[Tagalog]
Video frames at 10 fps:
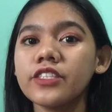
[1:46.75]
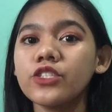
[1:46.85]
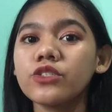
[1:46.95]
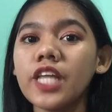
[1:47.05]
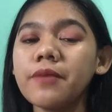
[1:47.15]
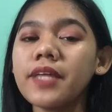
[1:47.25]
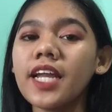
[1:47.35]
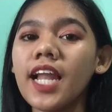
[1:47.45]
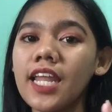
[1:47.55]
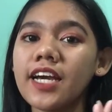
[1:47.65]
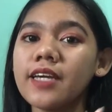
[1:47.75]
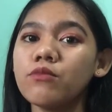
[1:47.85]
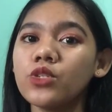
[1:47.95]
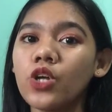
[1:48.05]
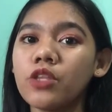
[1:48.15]
yung name na ilalagay
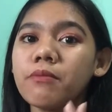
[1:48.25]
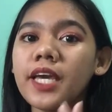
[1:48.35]
mo doon,